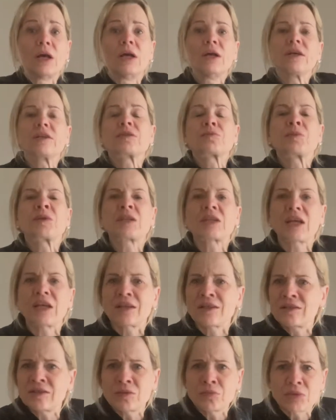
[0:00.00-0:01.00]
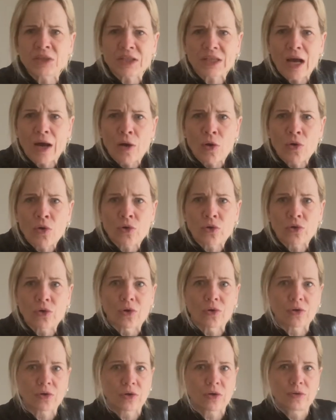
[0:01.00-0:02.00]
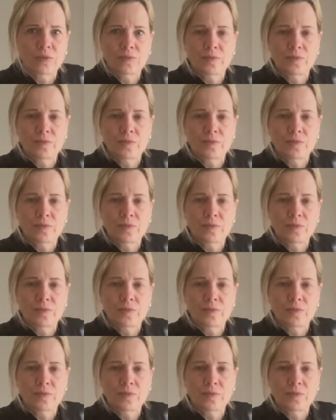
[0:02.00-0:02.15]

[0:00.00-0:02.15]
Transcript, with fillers: jetzt bedrängt die mich auch noch.